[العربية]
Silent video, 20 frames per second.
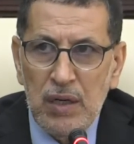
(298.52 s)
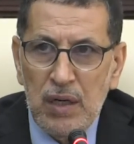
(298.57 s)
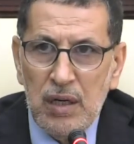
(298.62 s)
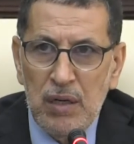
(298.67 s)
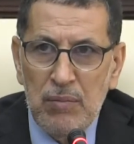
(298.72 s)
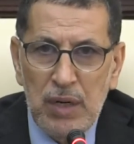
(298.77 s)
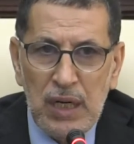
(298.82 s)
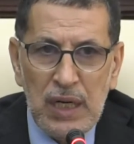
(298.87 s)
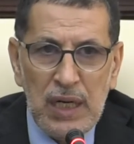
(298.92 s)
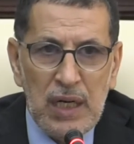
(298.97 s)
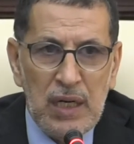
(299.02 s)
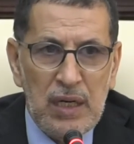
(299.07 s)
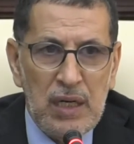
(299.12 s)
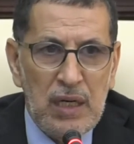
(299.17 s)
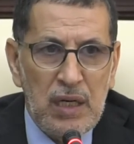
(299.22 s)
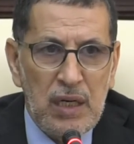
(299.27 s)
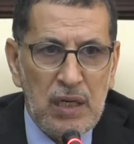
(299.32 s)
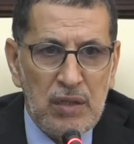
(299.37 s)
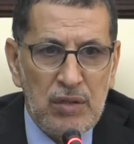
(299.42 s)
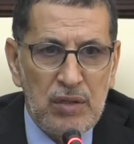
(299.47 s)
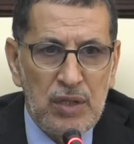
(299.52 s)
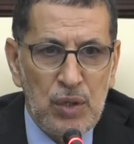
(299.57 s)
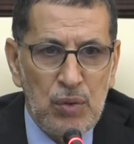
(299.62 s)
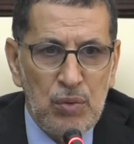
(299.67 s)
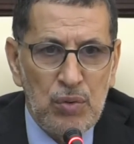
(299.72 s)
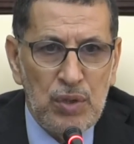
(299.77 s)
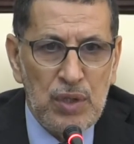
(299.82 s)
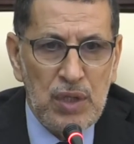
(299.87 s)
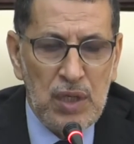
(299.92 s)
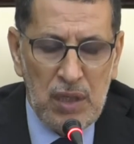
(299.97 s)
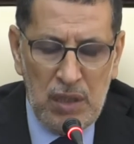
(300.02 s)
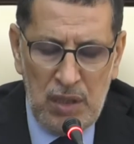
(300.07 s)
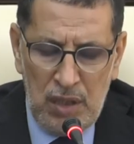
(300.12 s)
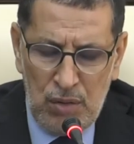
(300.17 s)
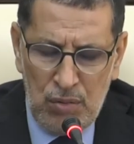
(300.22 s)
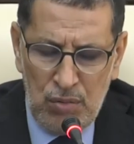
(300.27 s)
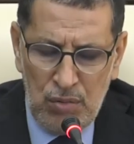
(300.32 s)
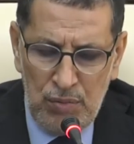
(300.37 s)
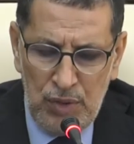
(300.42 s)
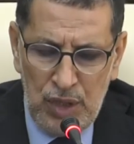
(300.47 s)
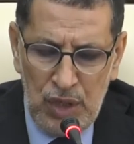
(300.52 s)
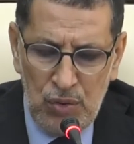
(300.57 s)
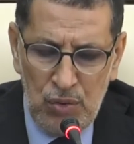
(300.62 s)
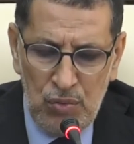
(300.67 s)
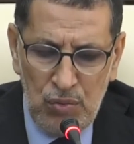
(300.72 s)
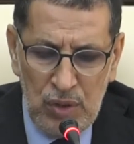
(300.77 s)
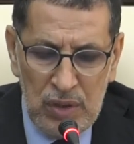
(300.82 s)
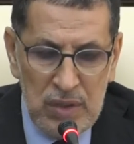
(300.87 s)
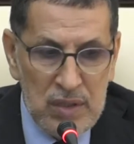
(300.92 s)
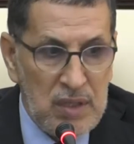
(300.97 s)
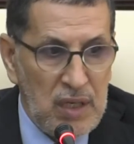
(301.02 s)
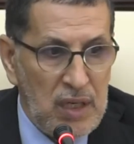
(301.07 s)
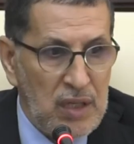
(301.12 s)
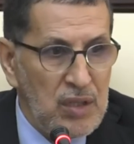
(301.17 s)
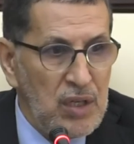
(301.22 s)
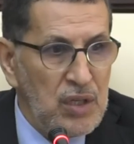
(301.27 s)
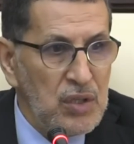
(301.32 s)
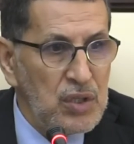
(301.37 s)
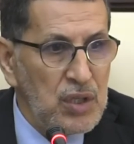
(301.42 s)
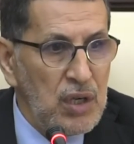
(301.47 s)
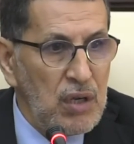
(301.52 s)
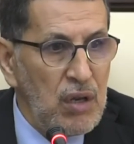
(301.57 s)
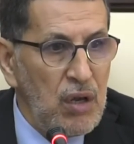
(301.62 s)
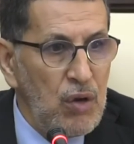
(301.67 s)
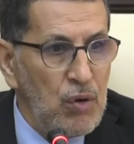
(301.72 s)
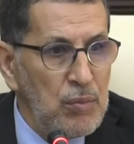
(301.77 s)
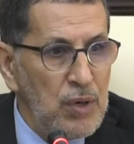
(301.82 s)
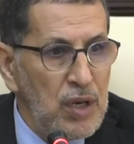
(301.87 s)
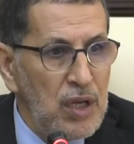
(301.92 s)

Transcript: المكانة الضرورية ليكون من الدول الصاعدة إن شاء الله ومن